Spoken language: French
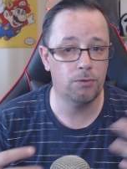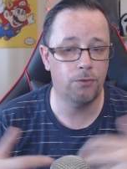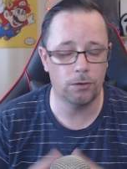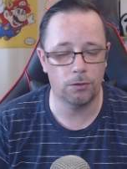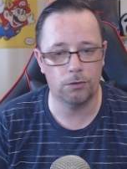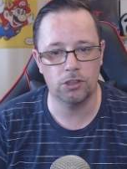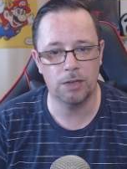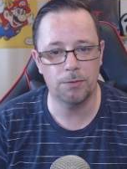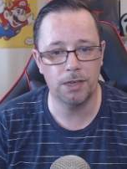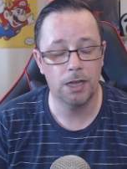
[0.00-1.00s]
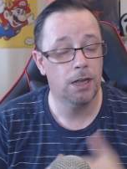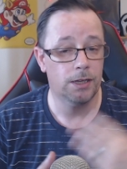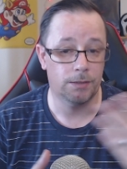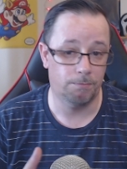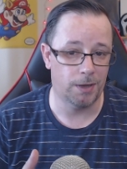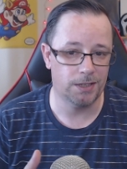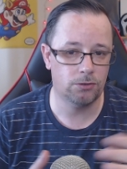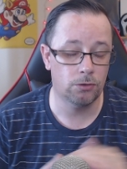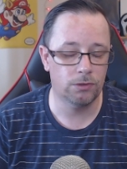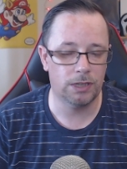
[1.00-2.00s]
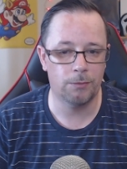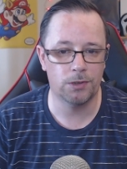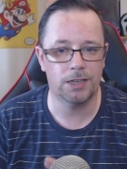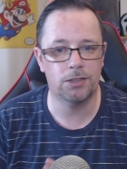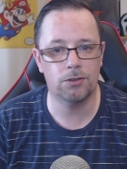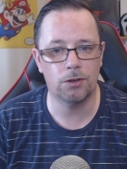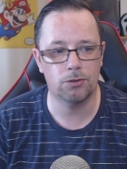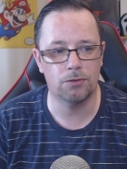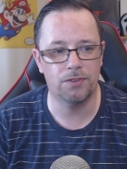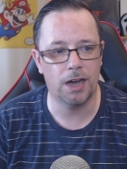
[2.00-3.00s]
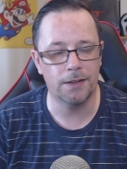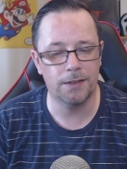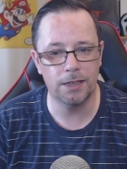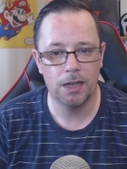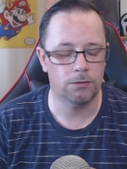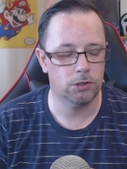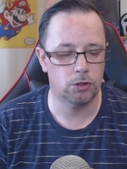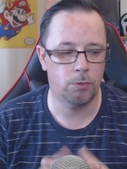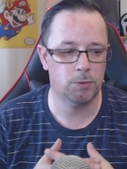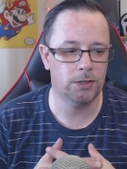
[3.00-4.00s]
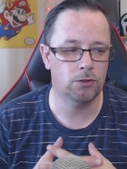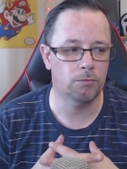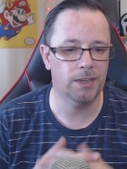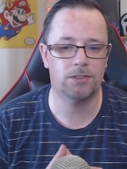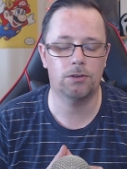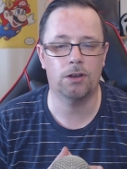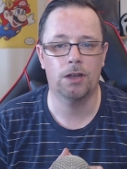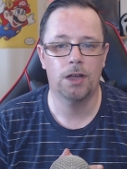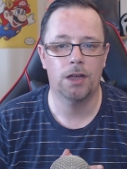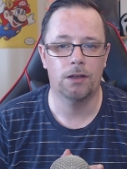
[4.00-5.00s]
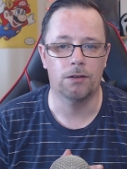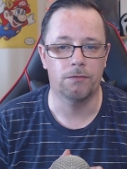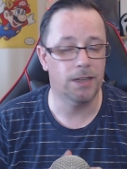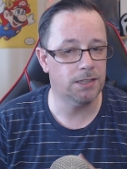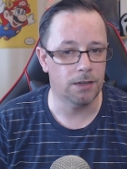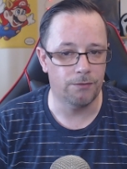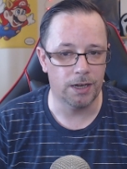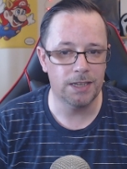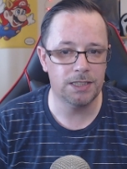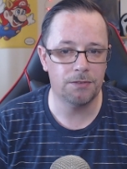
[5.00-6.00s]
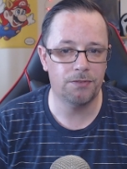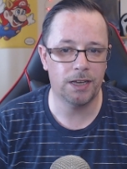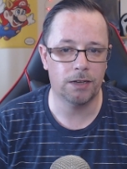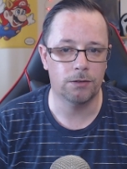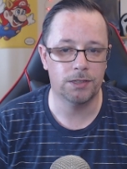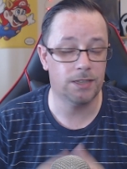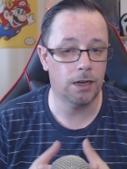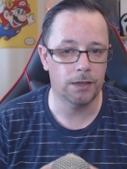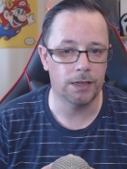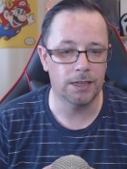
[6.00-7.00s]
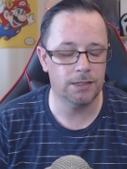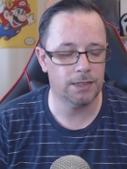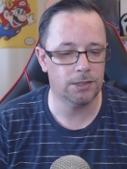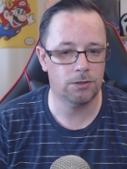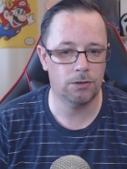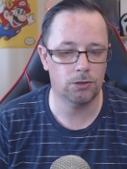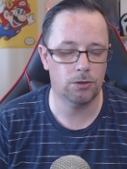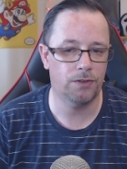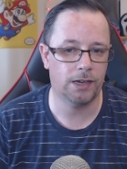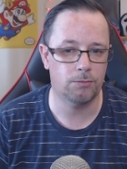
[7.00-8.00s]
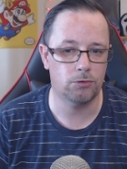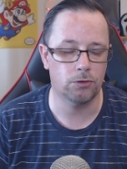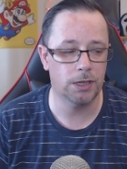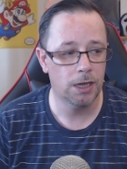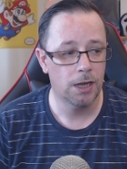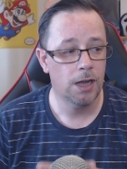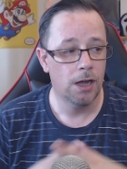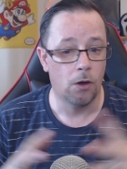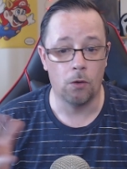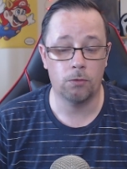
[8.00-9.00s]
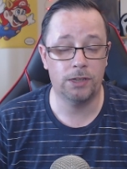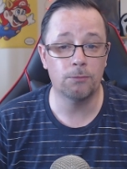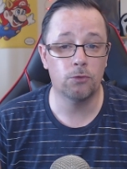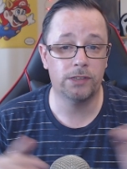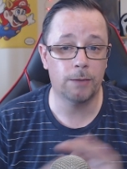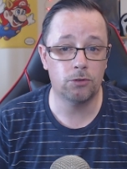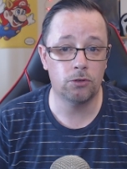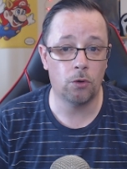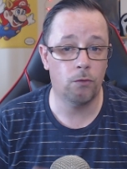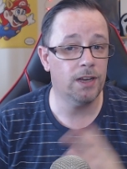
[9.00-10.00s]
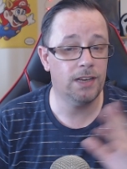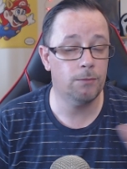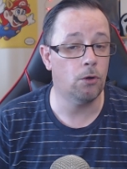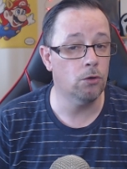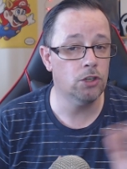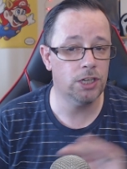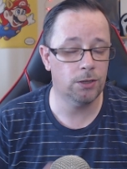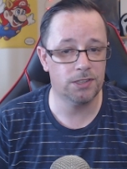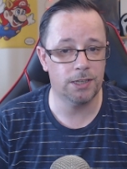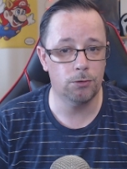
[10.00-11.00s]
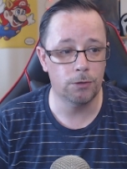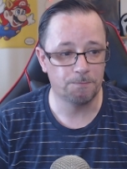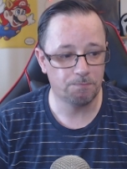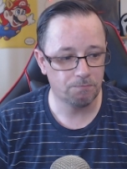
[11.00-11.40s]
forte que jamais parce que notamment sa sœur se fait arrêter. Je ne pense pas que Mercer euh, va, laisser faire ça et laisser sa sœur se faire capturer. En termes de capture, on voit également Eugène en cellule.